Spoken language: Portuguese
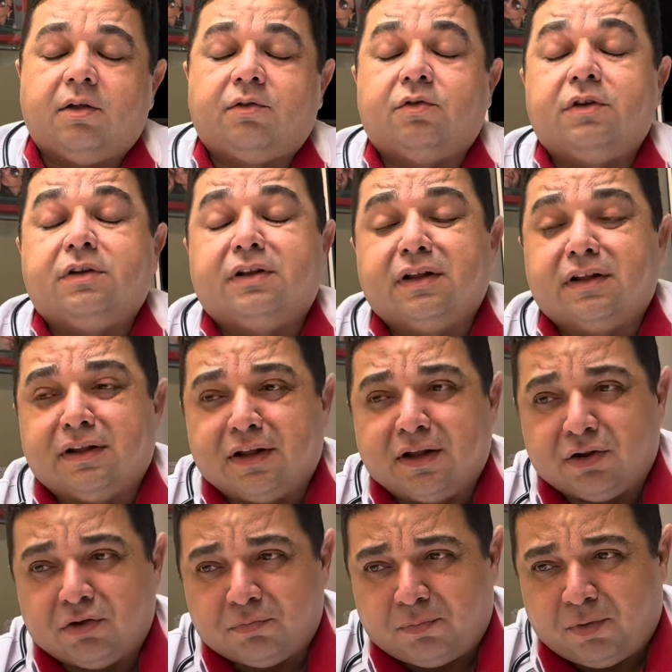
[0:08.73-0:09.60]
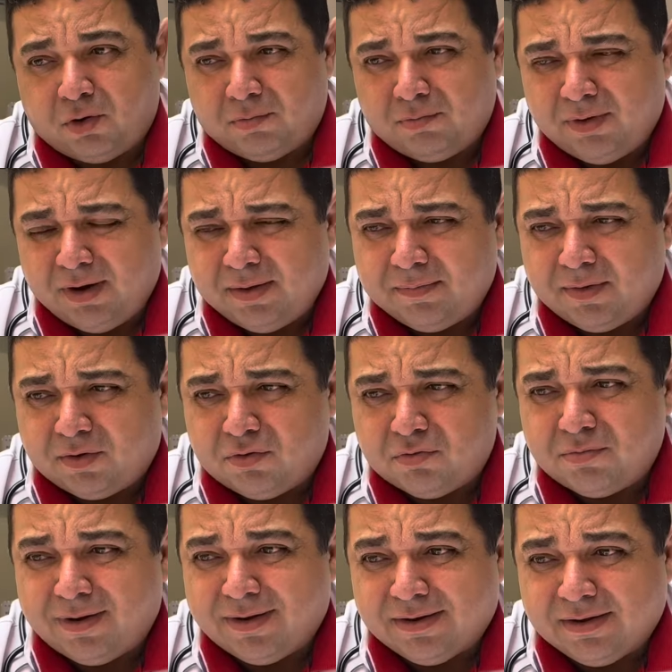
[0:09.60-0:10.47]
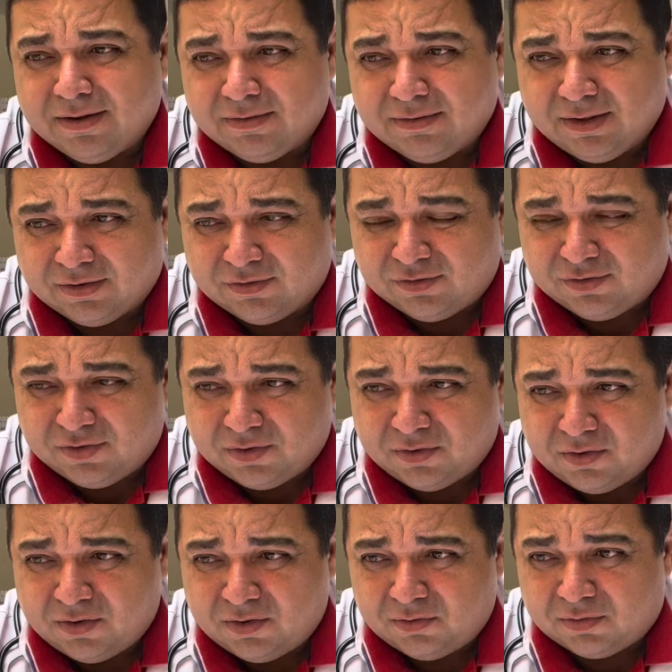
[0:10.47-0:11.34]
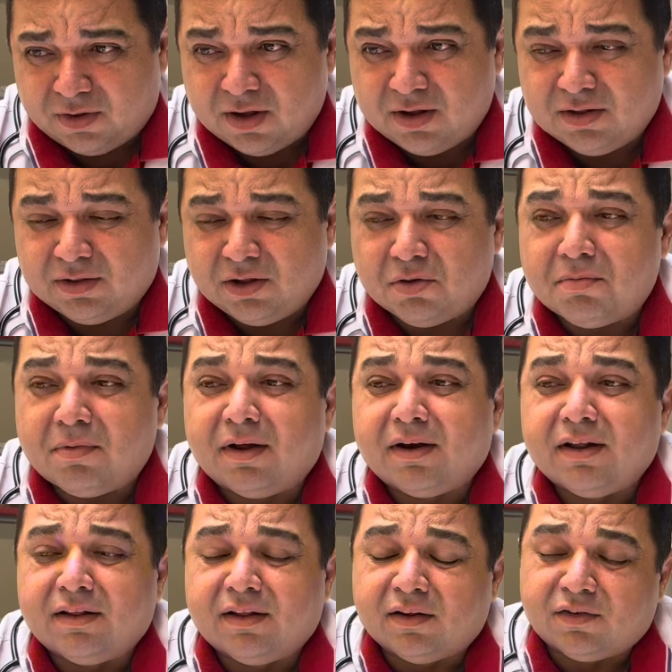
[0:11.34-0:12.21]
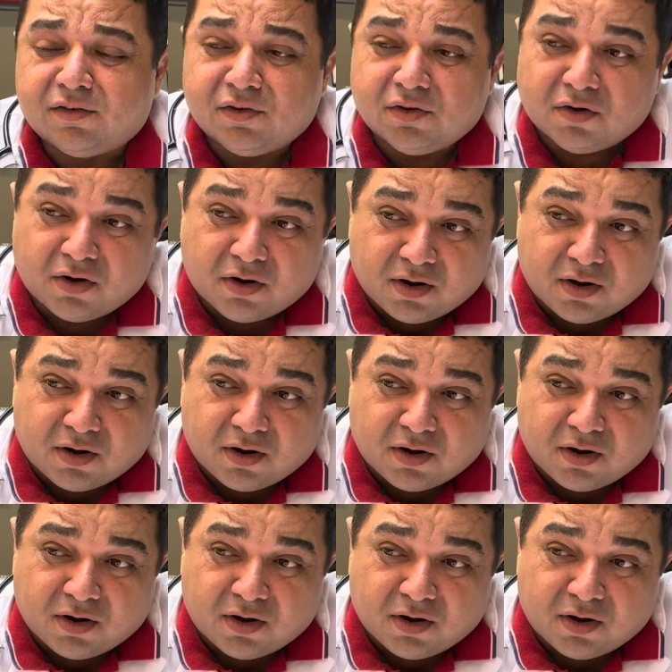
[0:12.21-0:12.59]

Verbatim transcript: tô entendendo. O problema é com o marido da senhora. O que que tem o marido da senhora? Meu